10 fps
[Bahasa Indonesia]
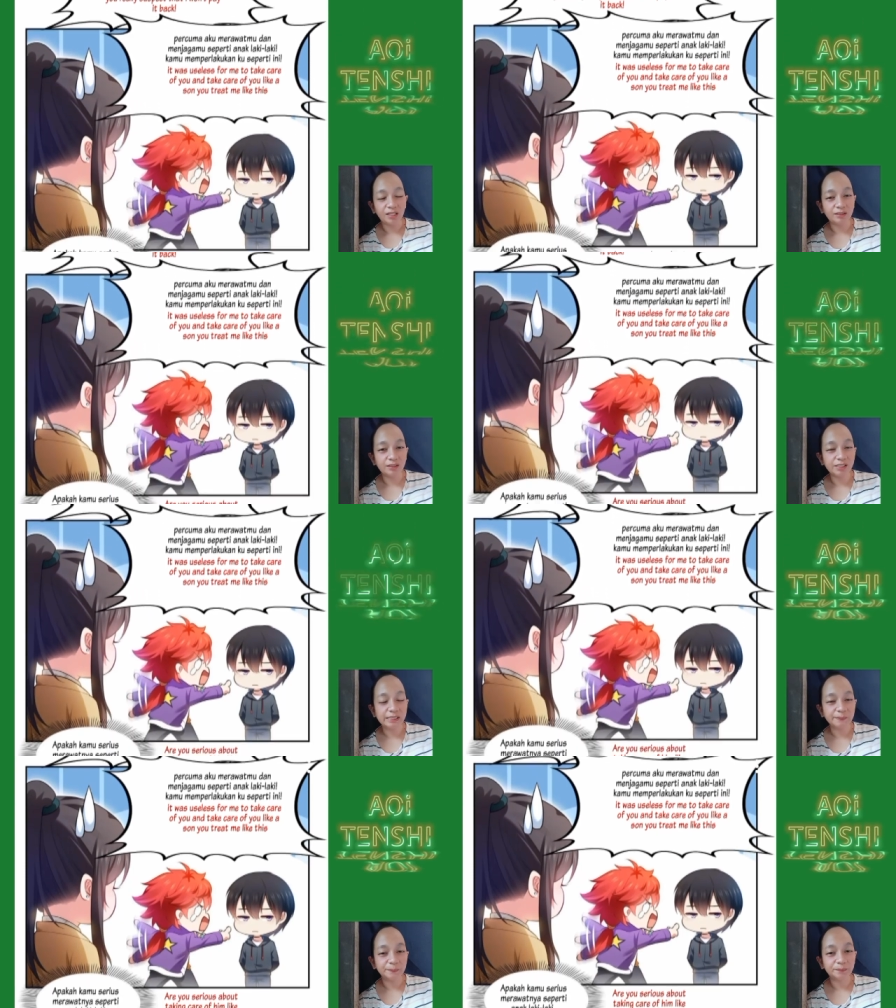Terus,
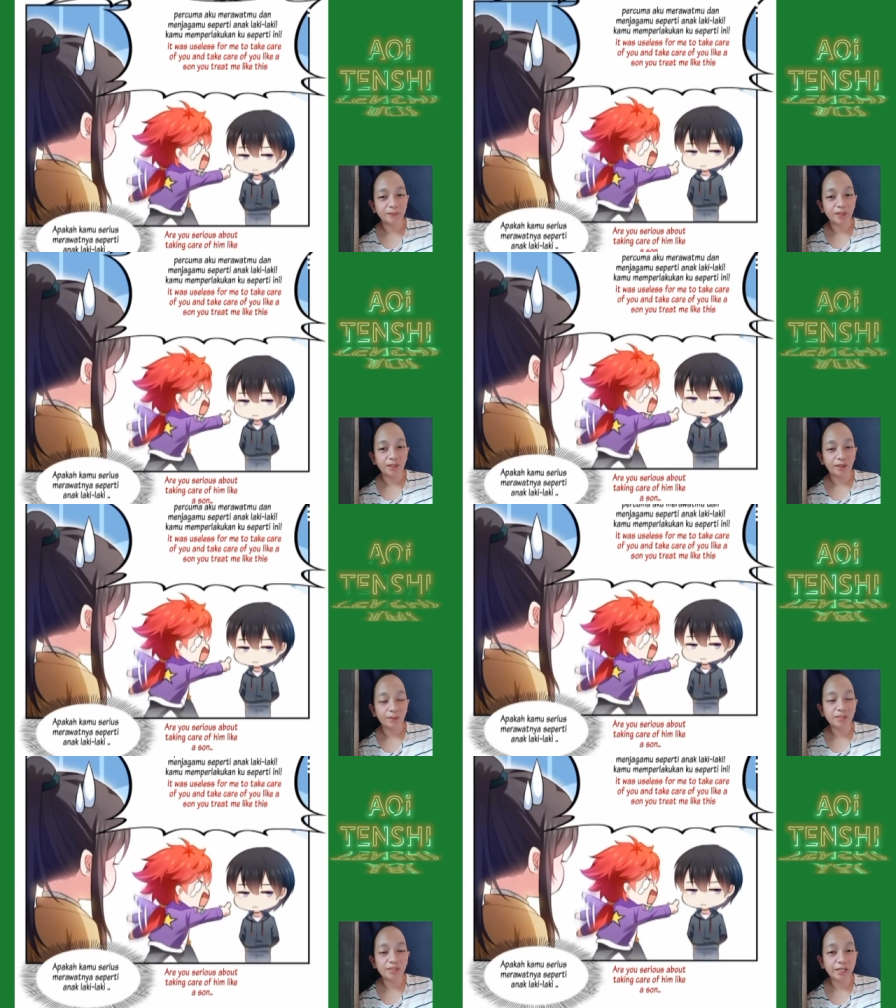
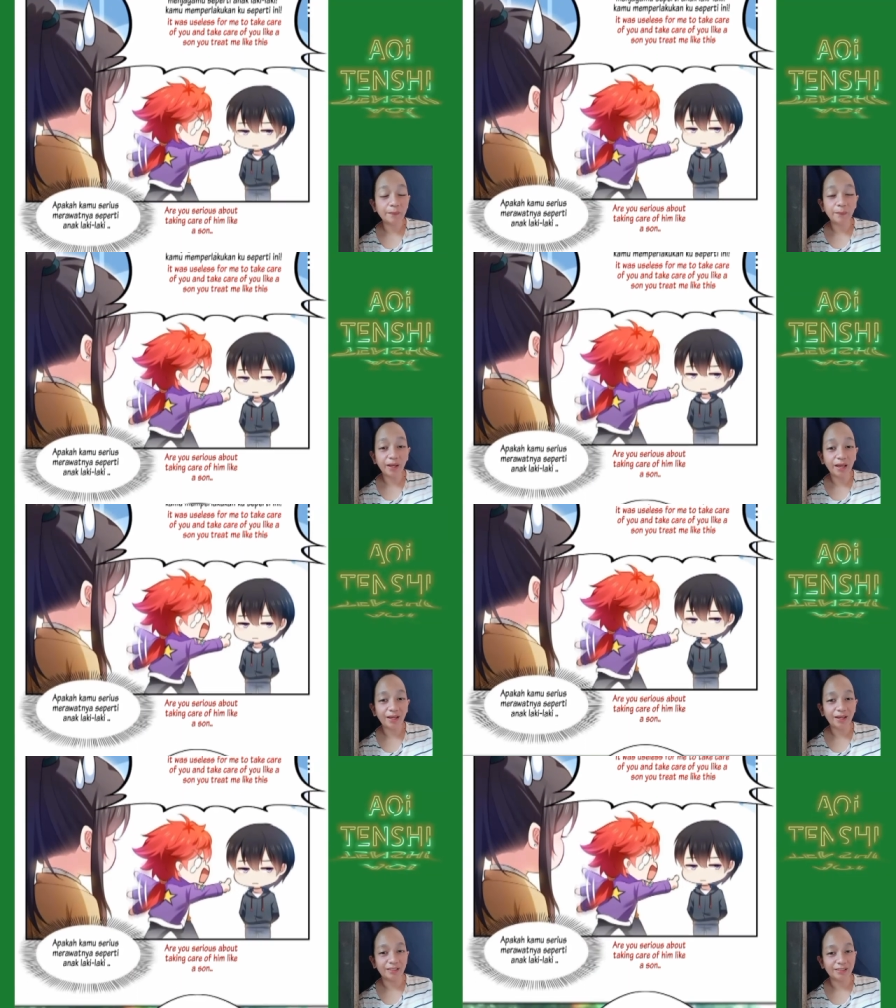emang
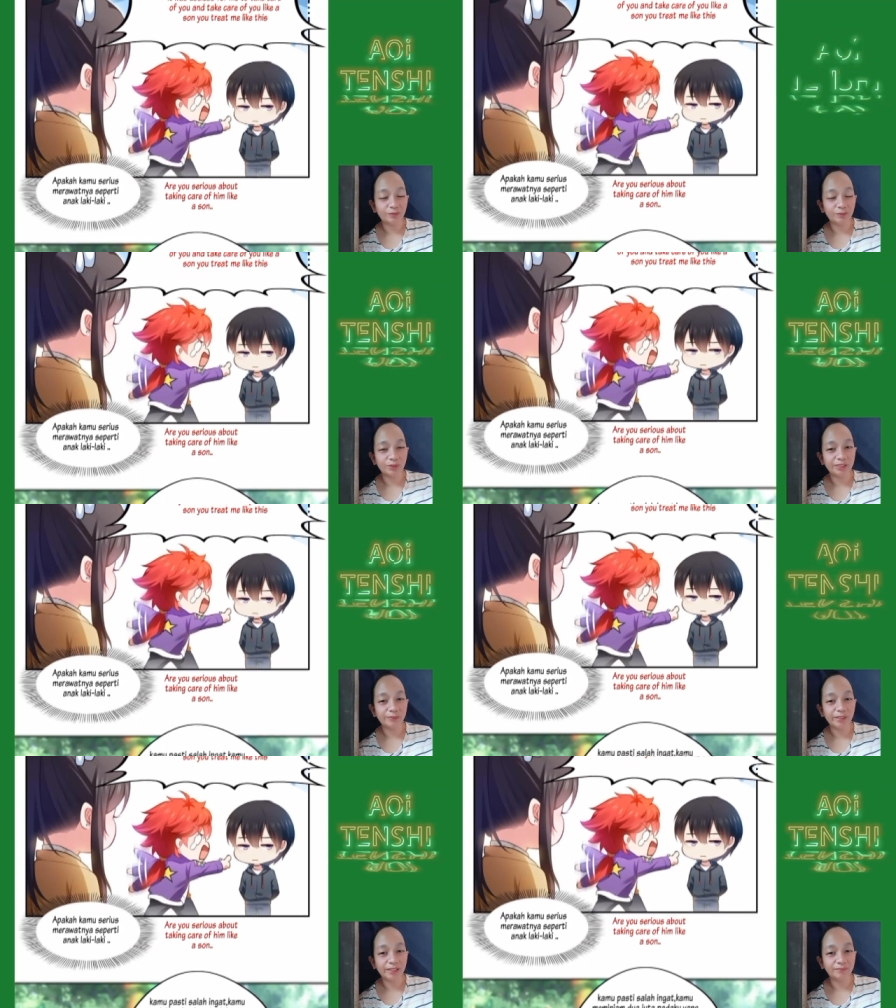siapa? Kata si Fung
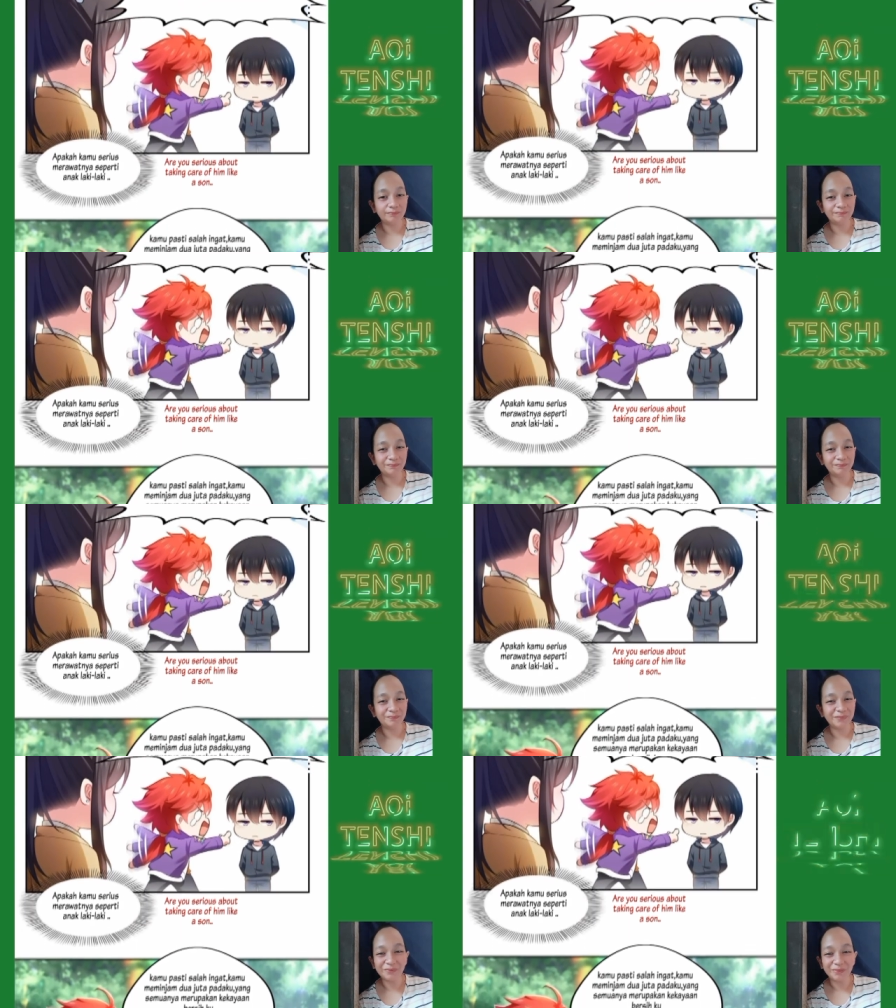Mi
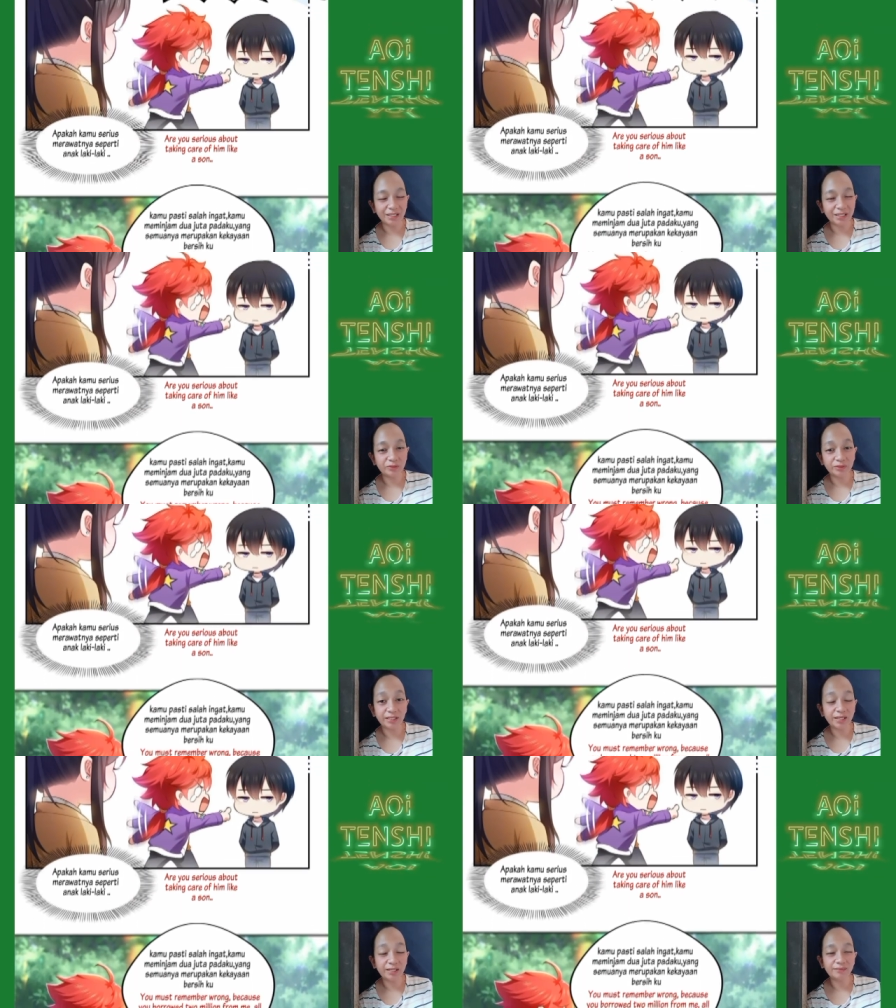Hmm, gimana
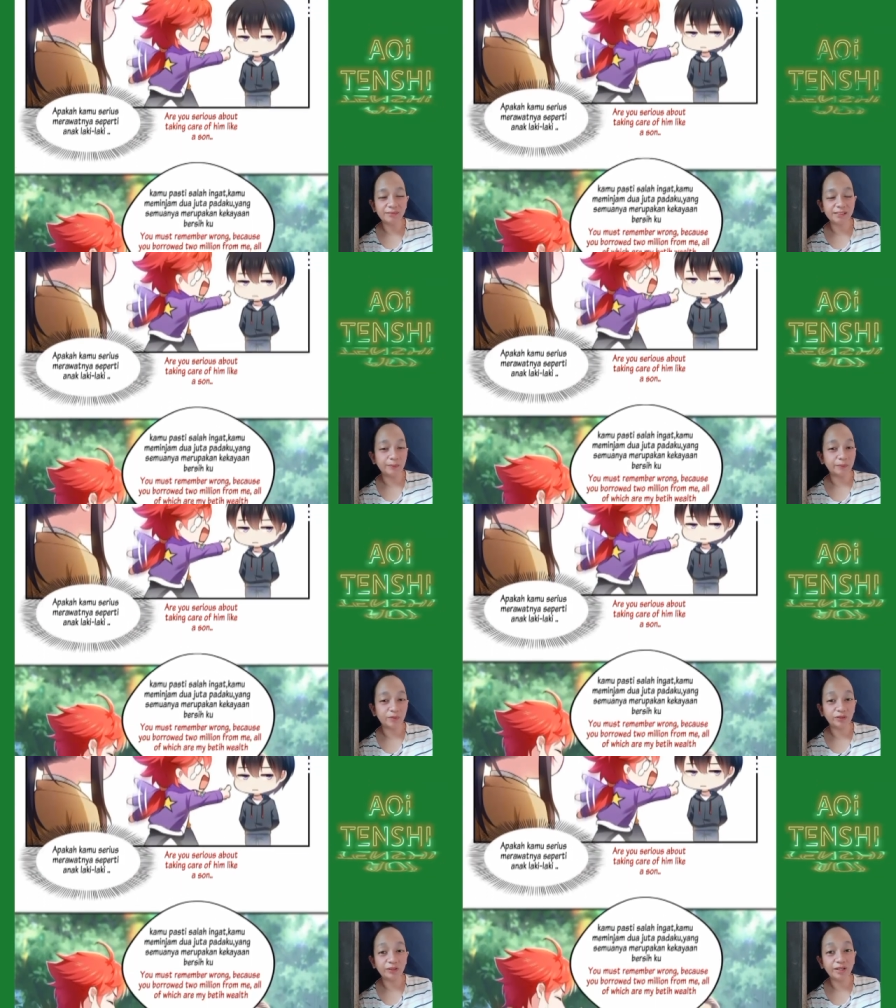kelanjutannya? Selamat
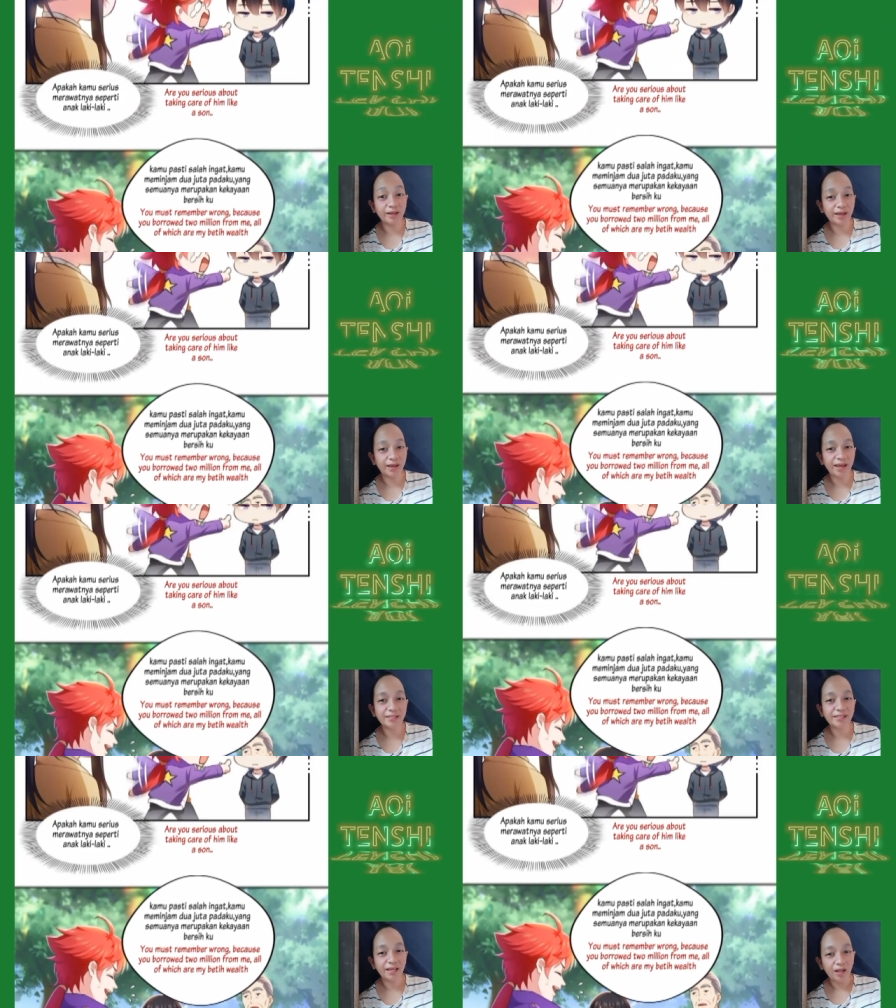menonton ya, guys.